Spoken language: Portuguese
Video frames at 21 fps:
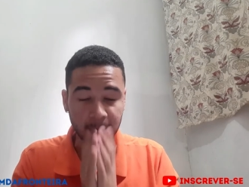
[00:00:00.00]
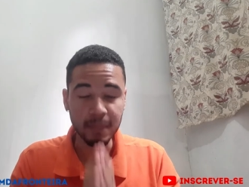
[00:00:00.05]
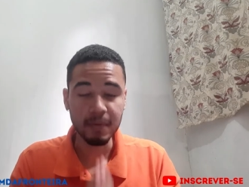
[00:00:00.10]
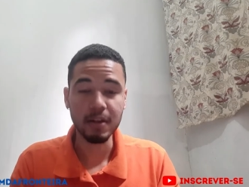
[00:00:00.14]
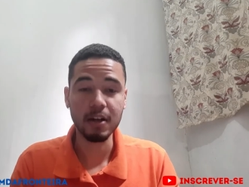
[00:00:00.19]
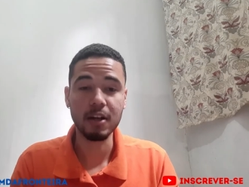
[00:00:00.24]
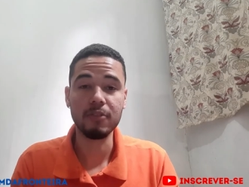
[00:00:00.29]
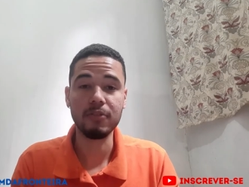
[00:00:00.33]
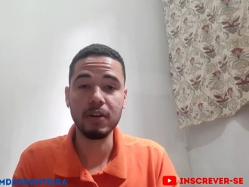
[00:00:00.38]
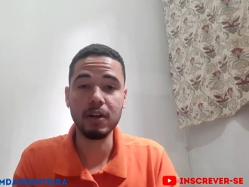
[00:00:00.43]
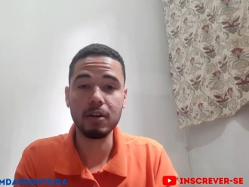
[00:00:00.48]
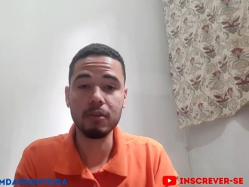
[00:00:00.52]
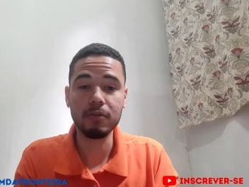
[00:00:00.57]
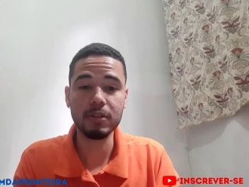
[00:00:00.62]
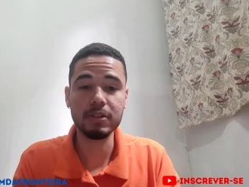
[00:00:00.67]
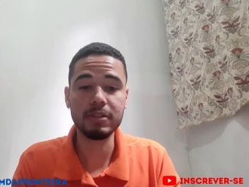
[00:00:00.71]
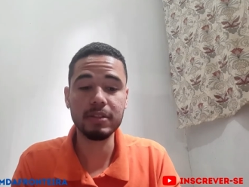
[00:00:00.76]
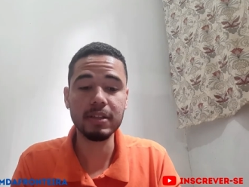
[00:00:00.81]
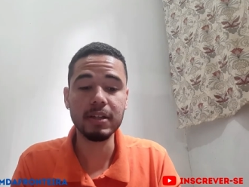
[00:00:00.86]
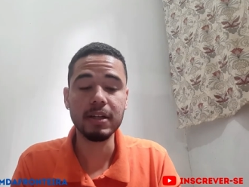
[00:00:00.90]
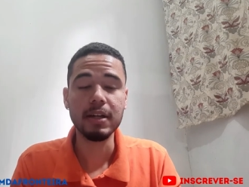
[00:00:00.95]
Quero falar com
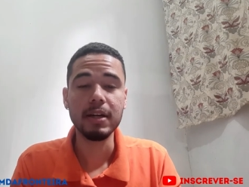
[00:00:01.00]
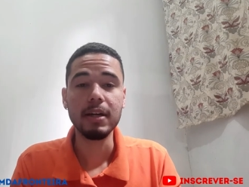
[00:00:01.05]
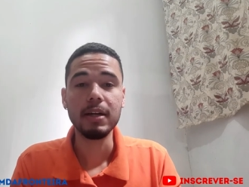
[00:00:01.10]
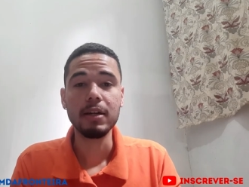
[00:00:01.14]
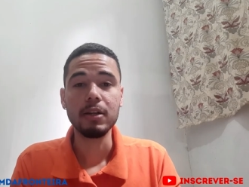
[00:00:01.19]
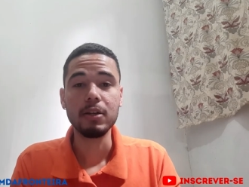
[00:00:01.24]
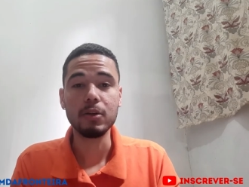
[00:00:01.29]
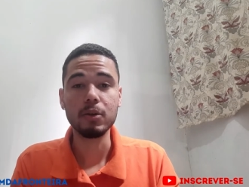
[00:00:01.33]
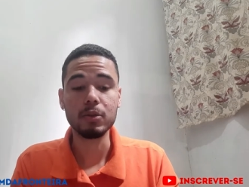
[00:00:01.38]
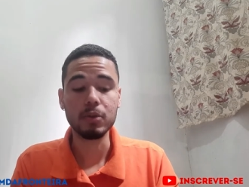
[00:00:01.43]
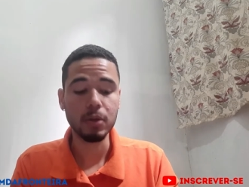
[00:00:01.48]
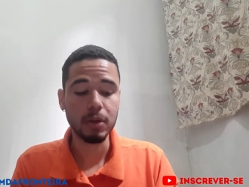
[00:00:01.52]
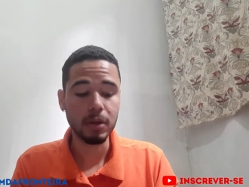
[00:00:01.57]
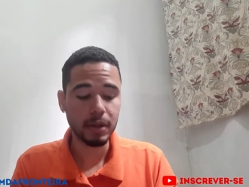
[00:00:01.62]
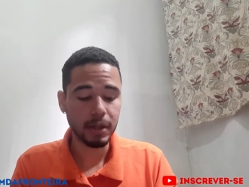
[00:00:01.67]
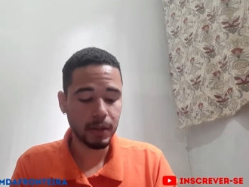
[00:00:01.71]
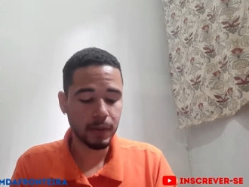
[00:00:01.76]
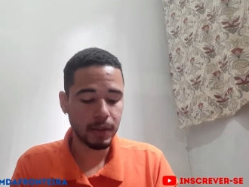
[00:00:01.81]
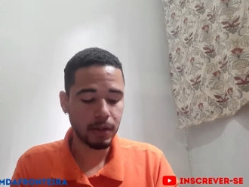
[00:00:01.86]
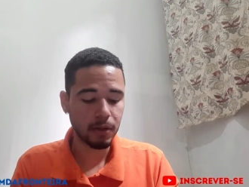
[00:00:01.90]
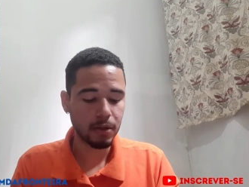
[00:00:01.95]
você que o
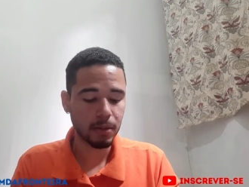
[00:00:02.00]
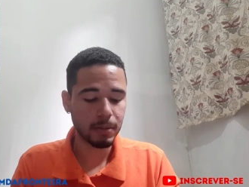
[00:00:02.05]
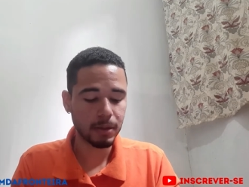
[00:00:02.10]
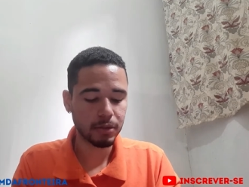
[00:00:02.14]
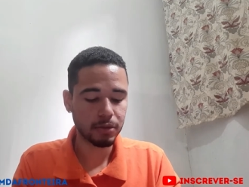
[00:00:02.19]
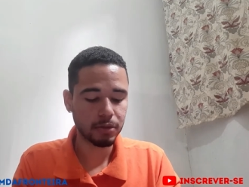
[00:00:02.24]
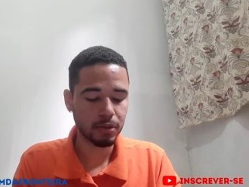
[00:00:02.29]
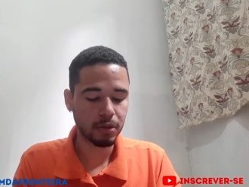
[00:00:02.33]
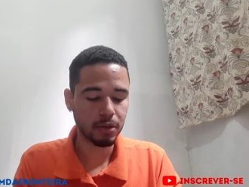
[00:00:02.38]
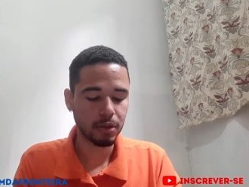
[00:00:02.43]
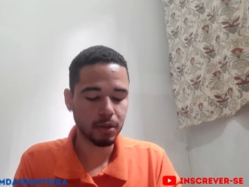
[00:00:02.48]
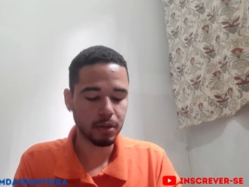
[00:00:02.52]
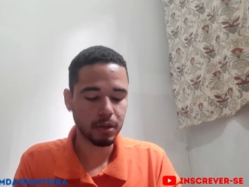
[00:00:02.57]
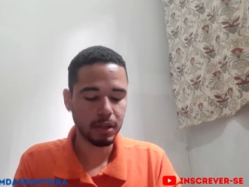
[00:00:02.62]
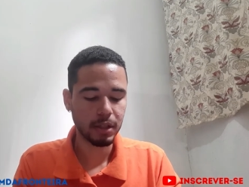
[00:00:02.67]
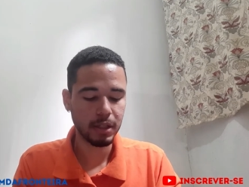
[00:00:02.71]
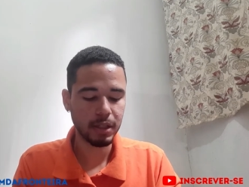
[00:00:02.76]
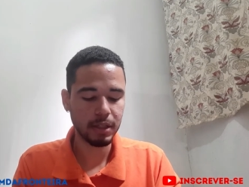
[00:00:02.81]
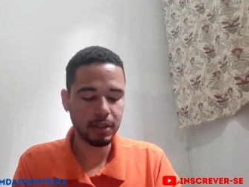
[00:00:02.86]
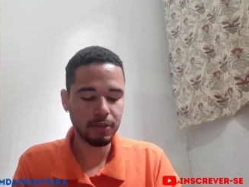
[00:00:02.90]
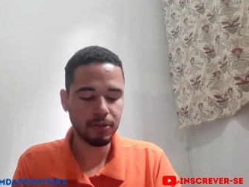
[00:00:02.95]
torneio ele começou
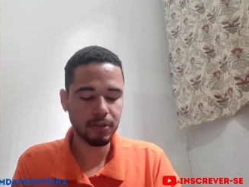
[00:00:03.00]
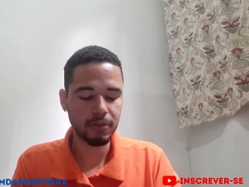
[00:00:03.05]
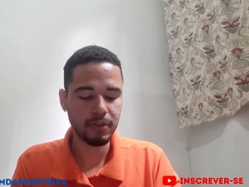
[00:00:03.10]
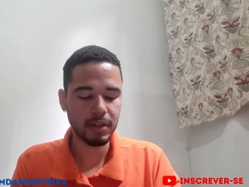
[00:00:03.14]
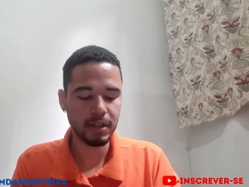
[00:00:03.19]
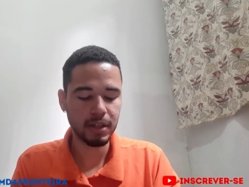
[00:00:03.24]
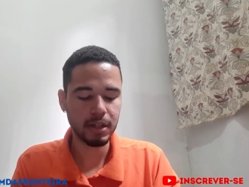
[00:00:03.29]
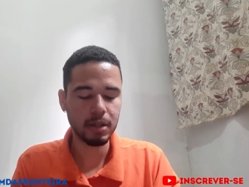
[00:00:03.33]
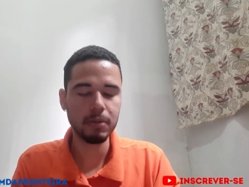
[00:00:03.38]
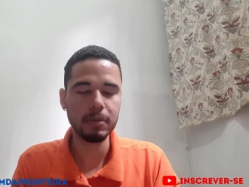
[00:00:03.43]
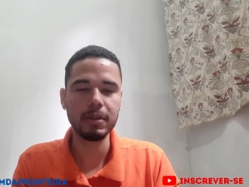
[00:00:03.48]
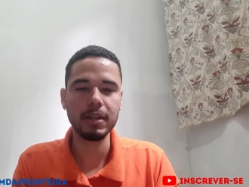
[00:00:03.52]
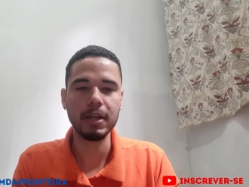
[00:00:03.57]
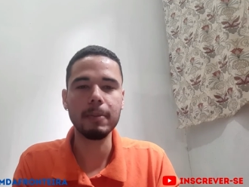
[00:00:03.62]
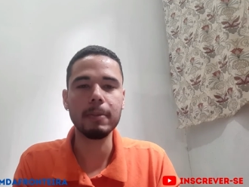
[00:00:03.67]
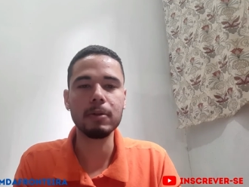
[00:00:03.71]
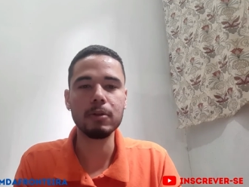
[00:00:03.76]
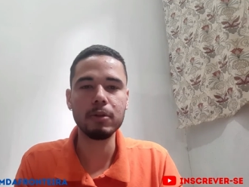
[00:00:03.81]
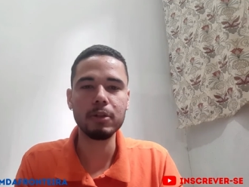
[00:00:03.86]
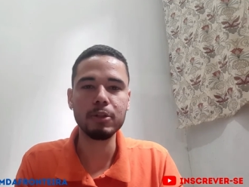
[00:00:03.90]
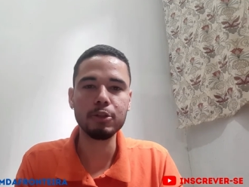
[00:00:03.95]
em fevereiro e
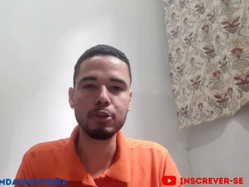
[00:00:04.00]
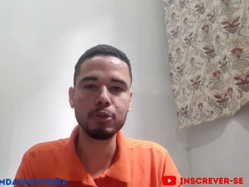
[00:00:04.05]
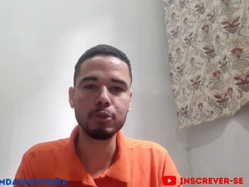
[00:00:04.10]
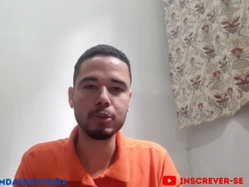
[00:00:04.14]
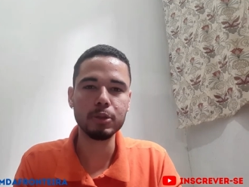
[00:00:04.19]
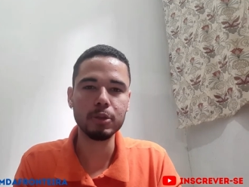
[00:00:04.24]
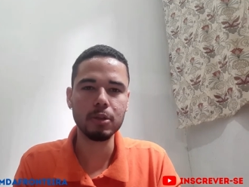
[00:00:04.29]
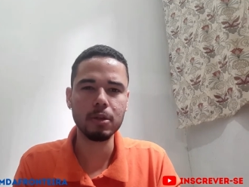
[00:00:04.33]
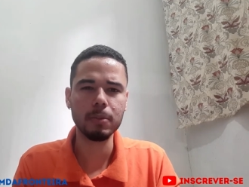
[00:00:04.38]
terminou em junho,